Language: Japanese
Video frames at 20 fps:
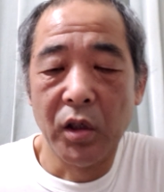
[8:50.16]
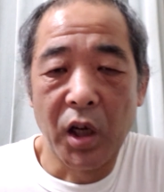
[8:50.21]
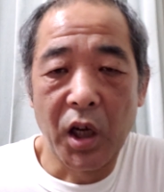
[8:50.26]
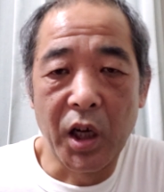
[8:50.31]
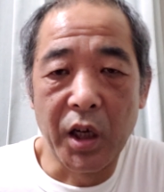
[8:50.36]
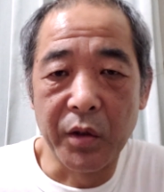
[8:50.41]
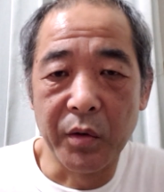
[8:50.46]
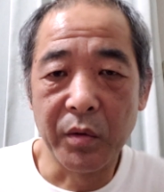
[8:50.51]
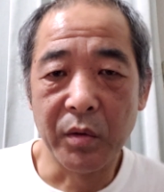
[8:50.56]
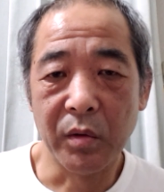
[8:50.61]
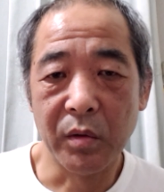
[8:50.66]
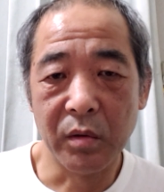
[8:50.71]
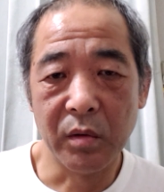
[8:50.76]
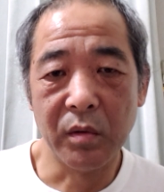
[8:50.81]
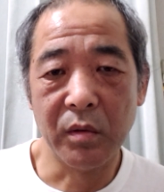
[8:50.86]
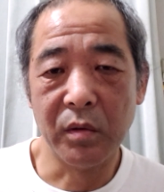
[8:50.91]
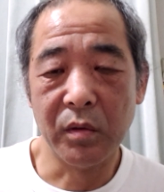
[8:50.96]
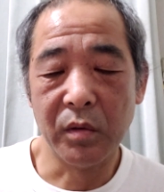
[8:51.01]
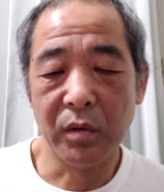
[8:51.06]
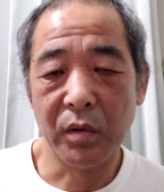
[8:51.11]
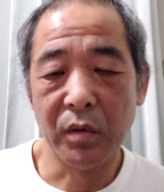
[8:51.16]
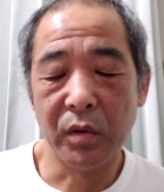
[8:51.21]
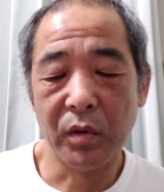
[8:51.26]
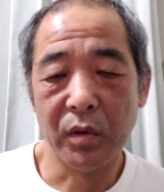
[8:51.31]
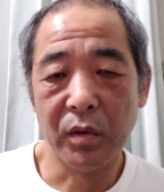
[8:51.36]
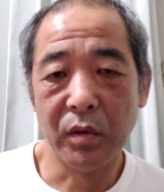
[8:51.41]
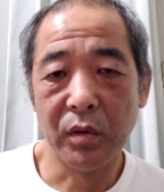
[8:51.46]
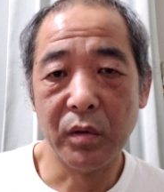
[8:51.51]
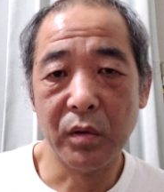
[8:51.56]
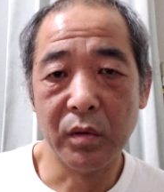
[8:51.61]
あ
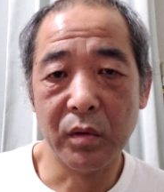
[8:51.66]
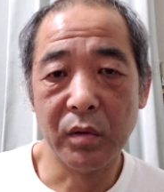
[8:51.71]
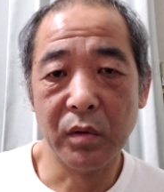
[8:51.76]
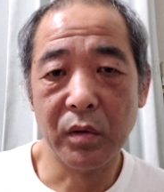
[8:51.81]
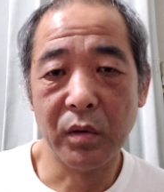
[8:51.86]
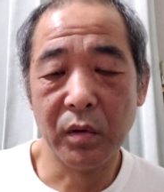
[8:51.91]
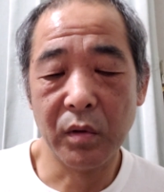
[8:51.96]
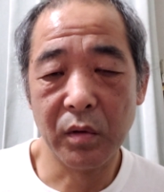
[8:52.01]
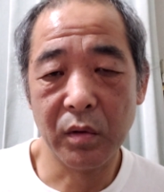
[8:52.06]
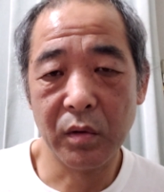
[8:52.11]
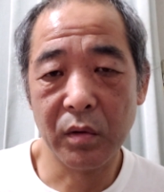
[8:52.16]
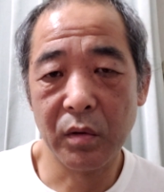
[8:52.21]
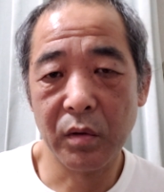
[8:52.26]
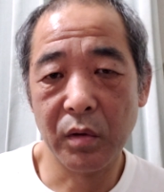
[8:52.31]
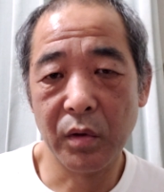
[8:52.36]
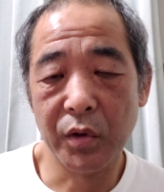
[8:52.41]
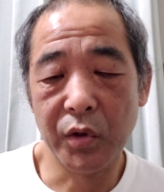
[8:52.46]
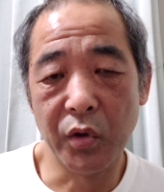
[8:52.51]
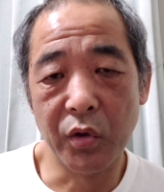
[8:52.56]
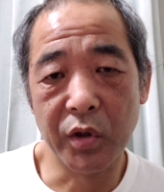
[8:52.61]
のー、